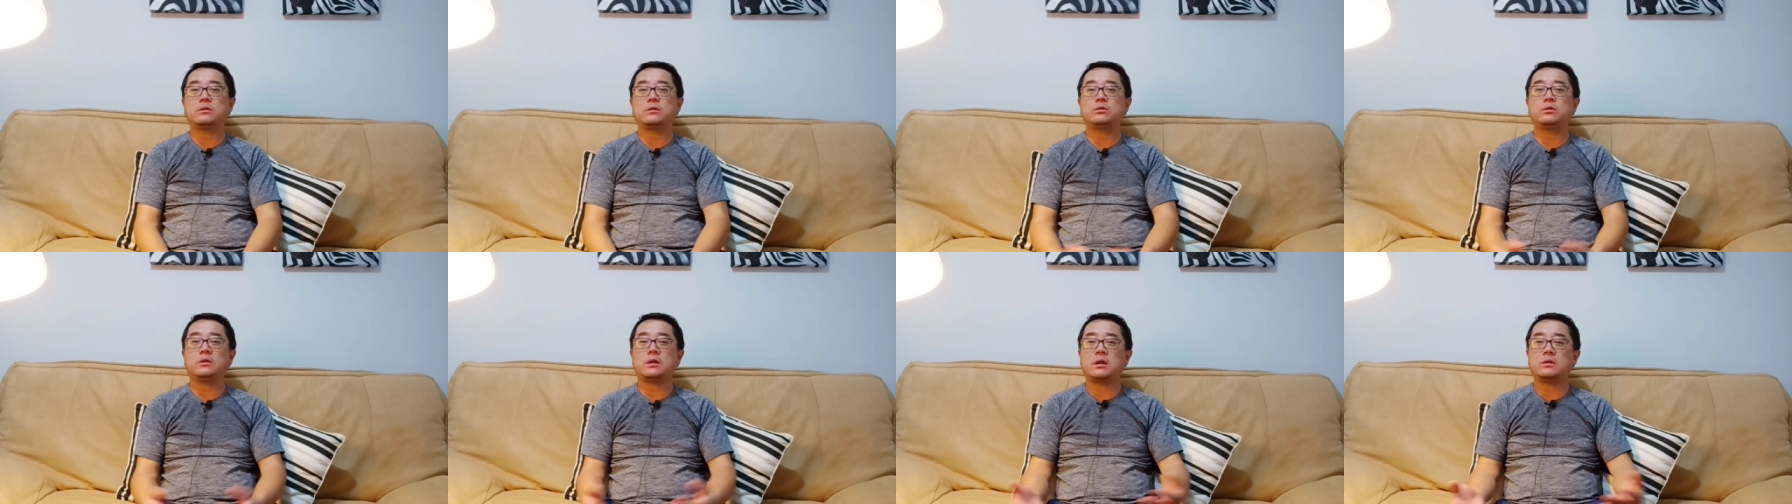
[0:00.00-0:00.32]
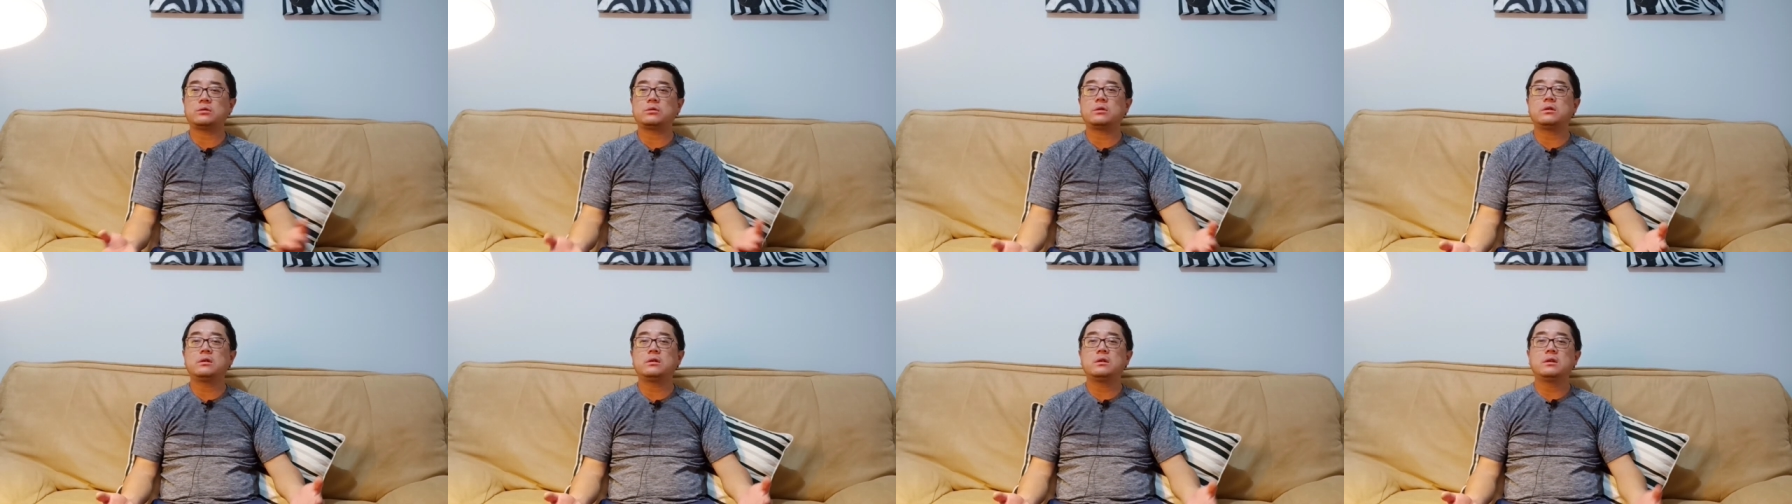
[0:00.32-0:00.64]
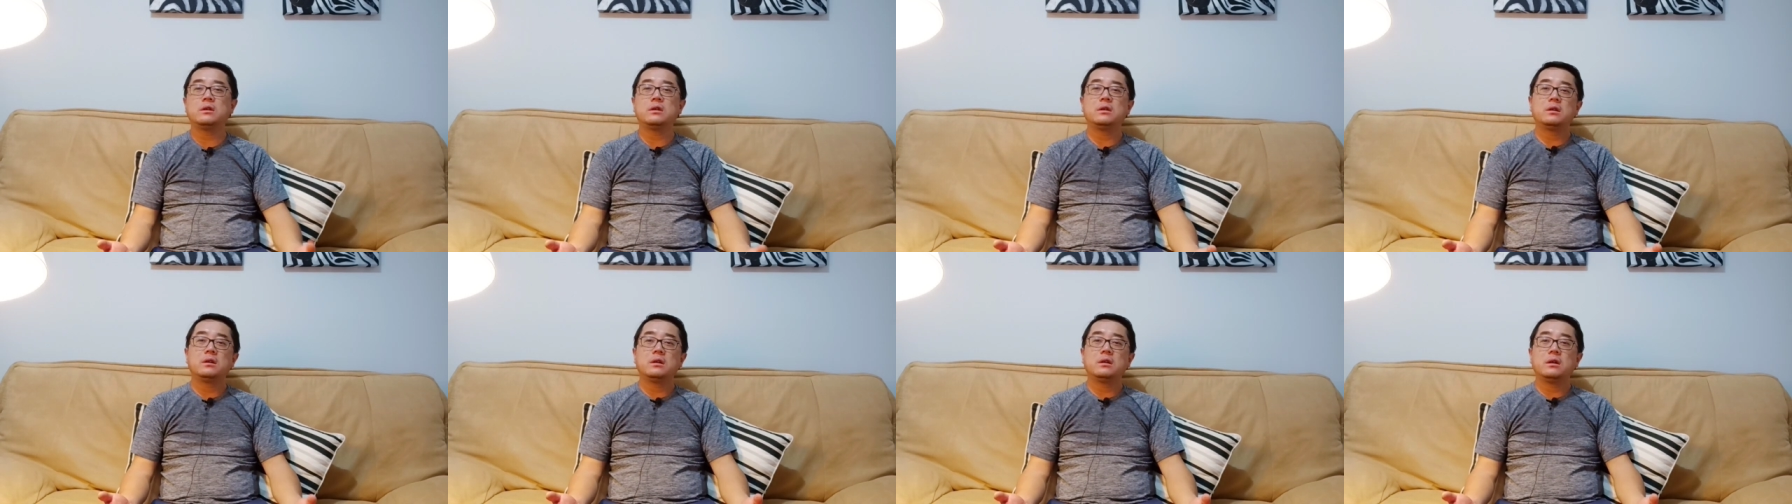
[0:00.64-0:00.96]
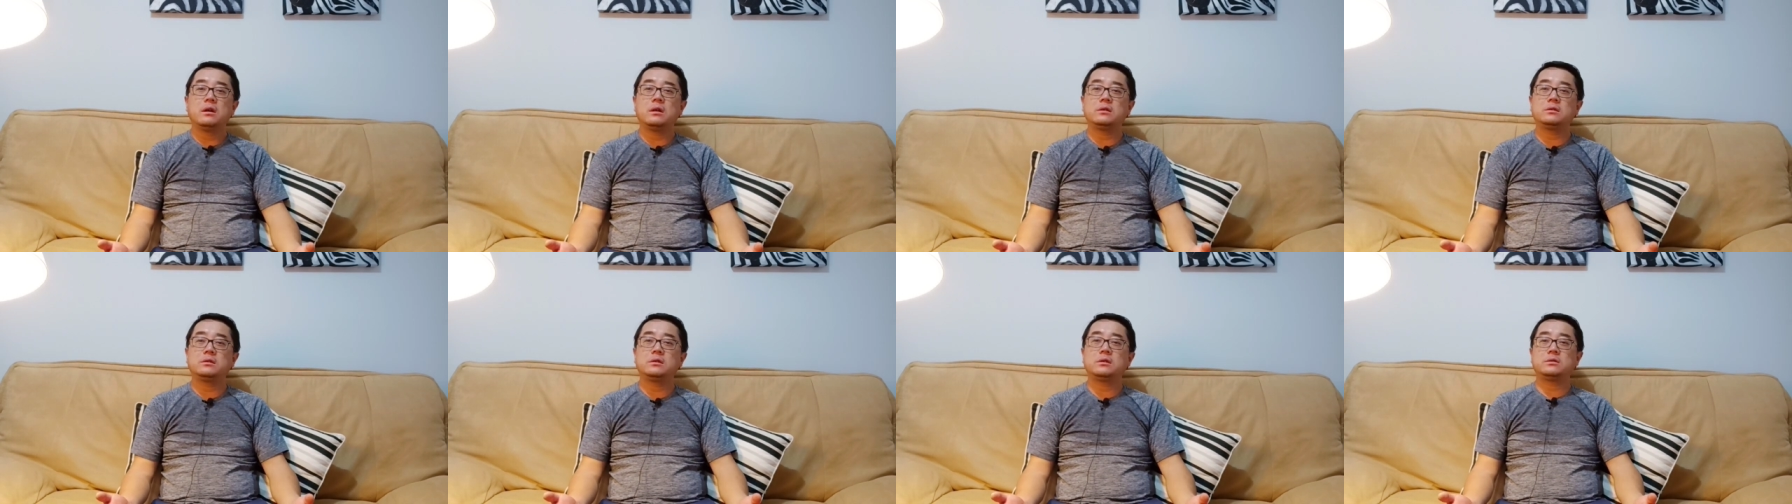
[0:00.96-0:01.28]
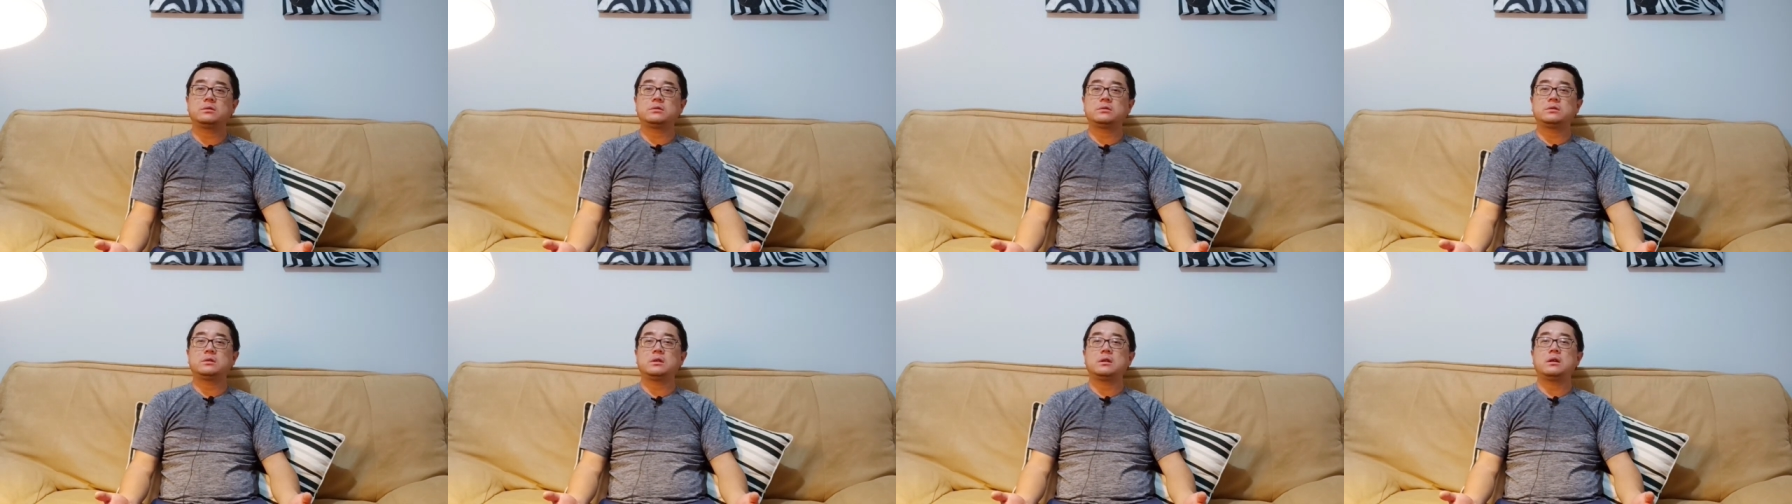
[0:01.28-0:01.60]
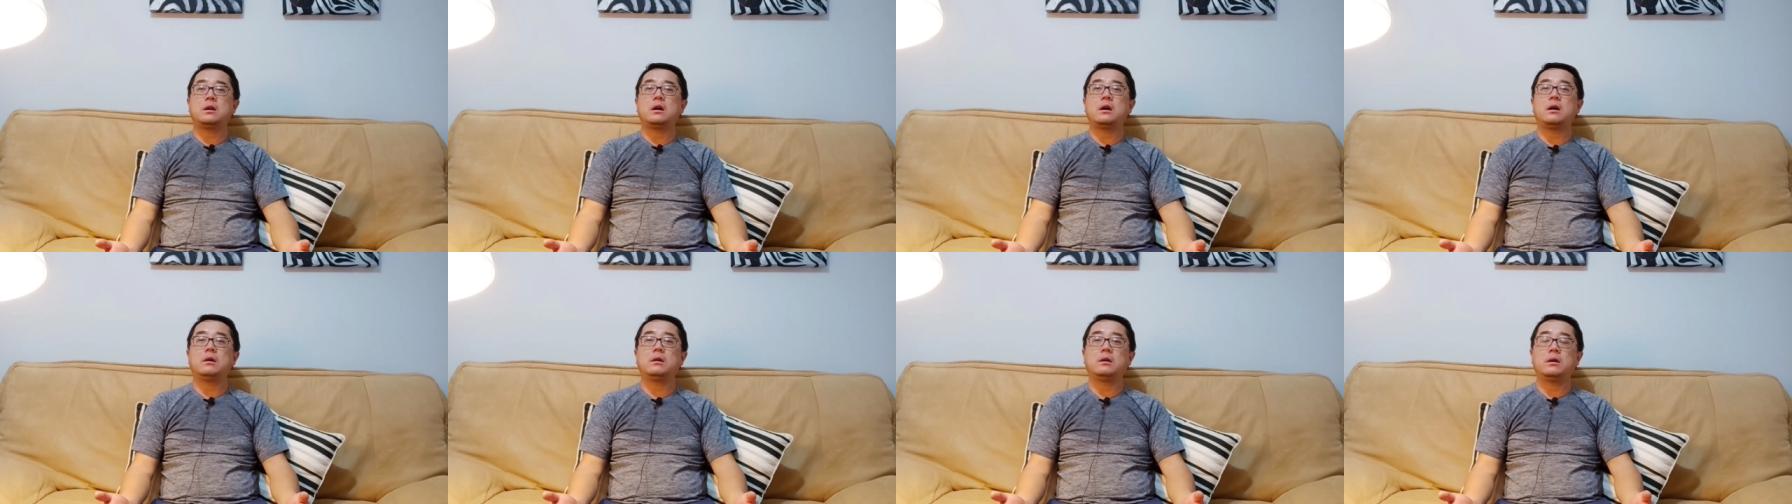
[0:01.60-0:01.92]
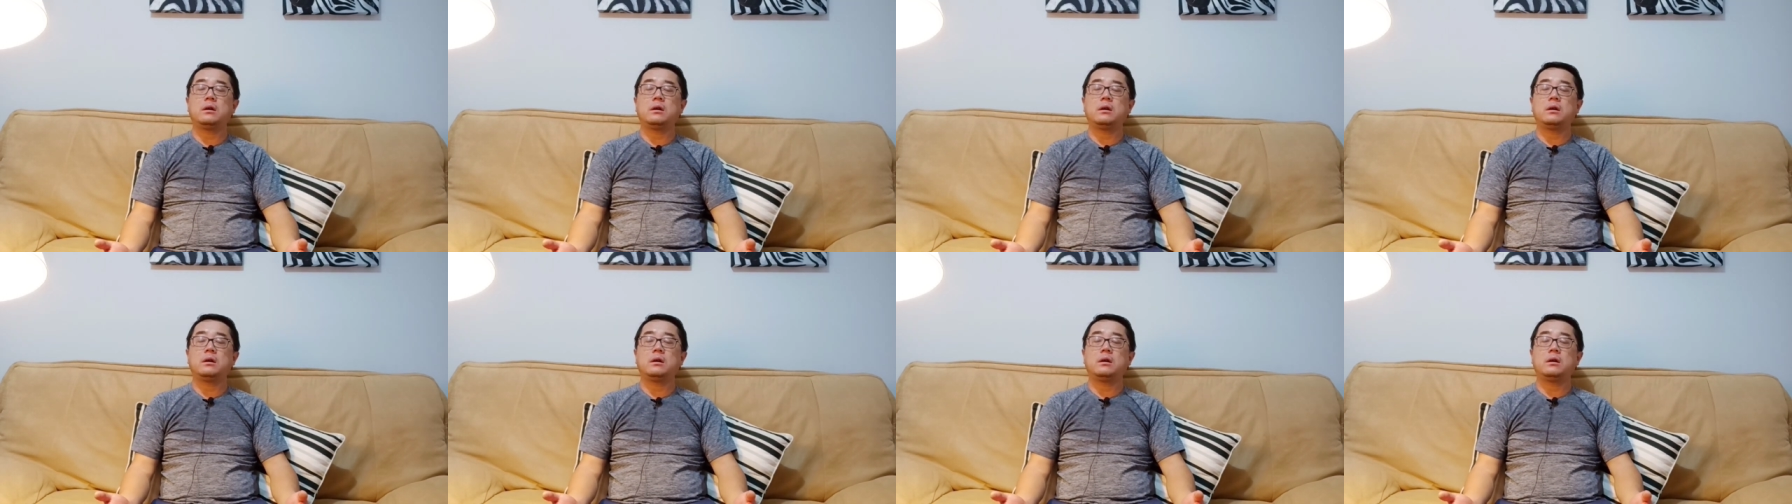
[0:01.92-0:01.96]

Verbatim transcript: 对他说，呃，这是正好，